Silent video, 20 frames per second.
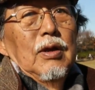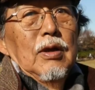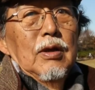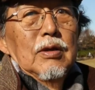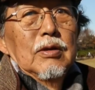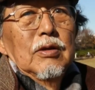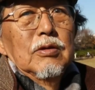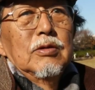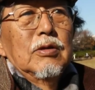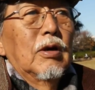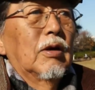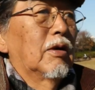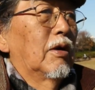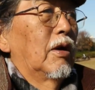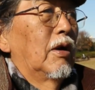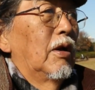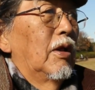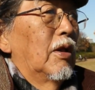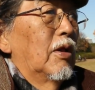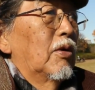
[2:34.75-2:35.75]
うん、ですか
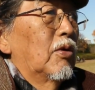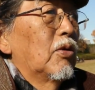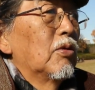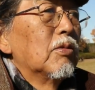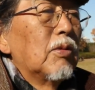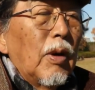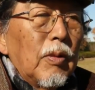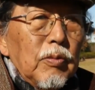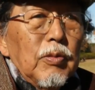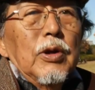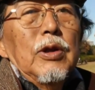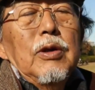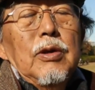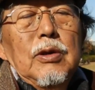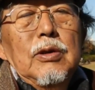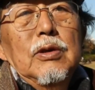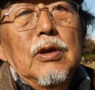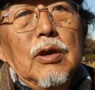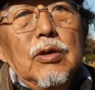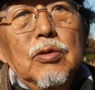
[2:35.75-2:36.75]
らこのまんま
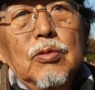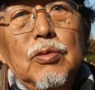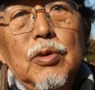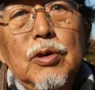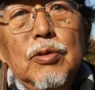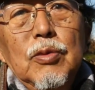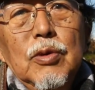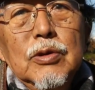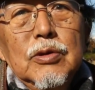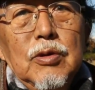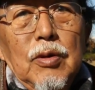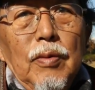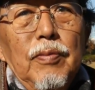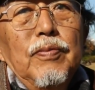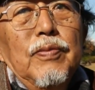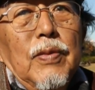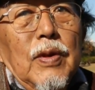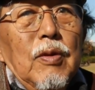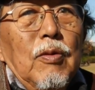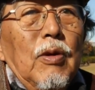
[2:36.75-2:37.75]
でいいんだと思いますよ。
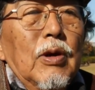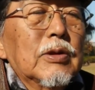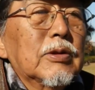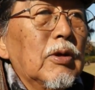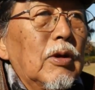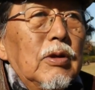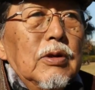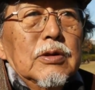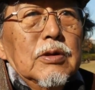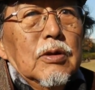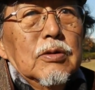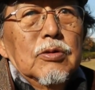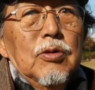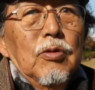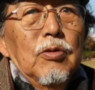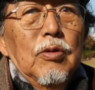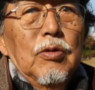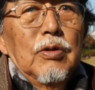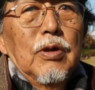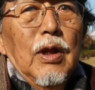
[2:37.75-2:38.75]
わざわざ
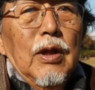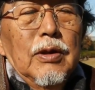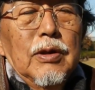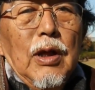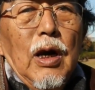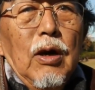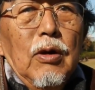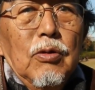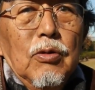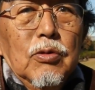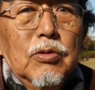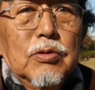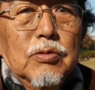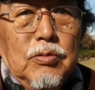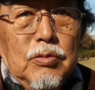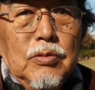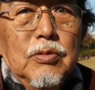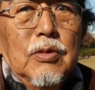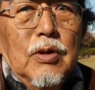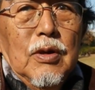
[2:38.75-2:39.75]
その何億、
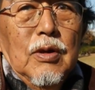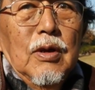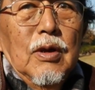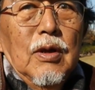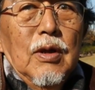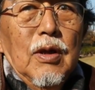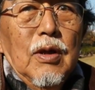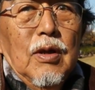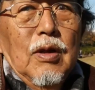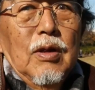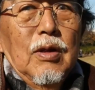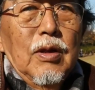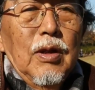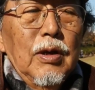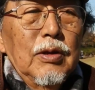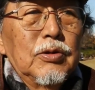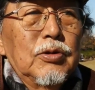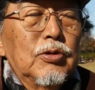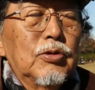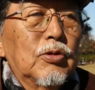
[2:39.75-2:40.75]

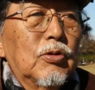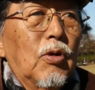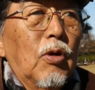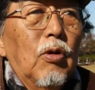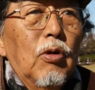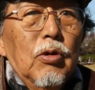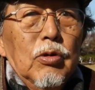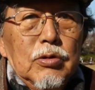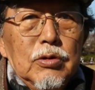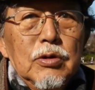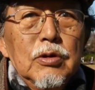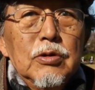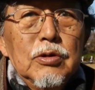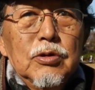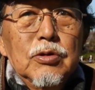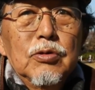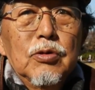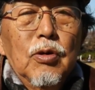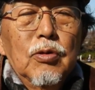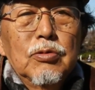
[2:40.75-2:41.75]
ね、じゅうごおく
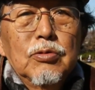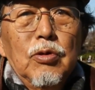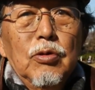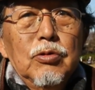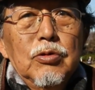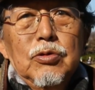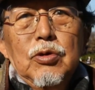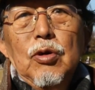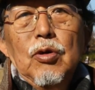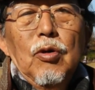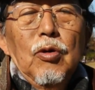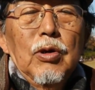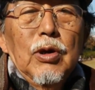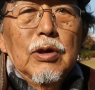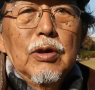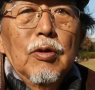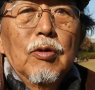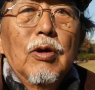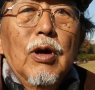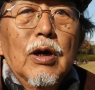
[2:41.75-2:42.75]
じゅうろくおくというお
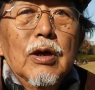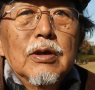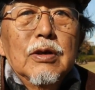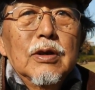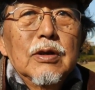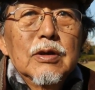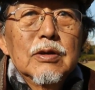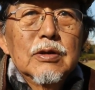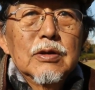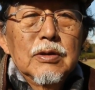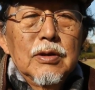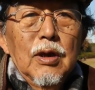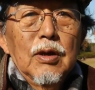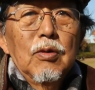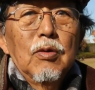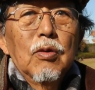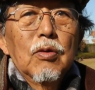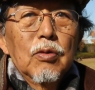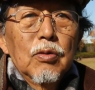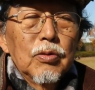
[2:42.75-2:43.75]
金をかけてです
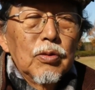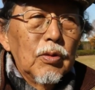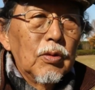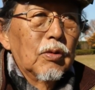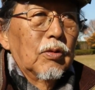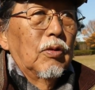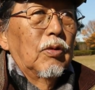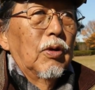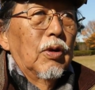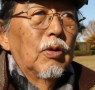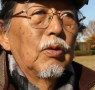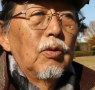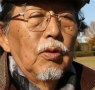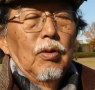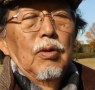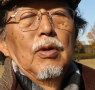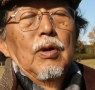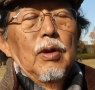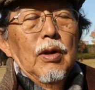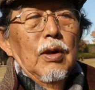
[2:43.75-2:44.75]
ねここのこれ
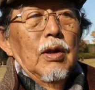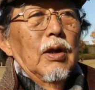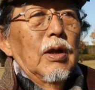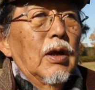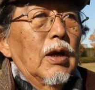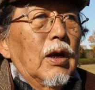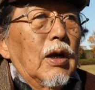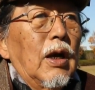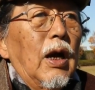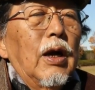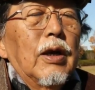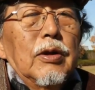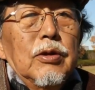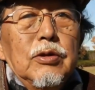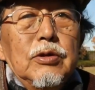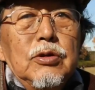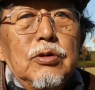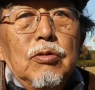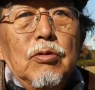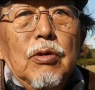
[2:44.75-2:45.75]
を変え
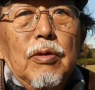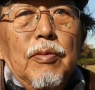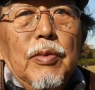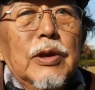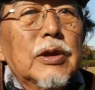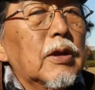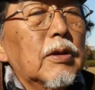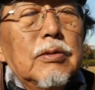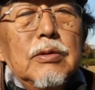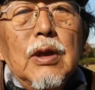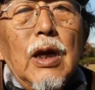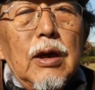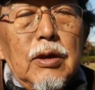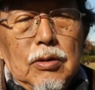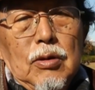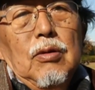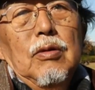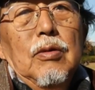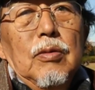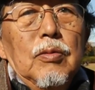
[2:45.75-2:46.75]
る必要は全くな
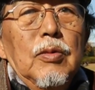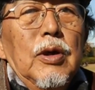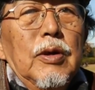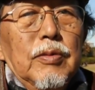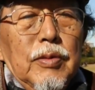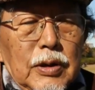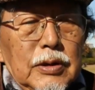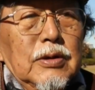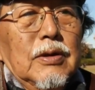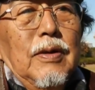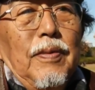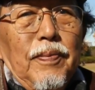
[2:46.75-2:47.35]
いと思います。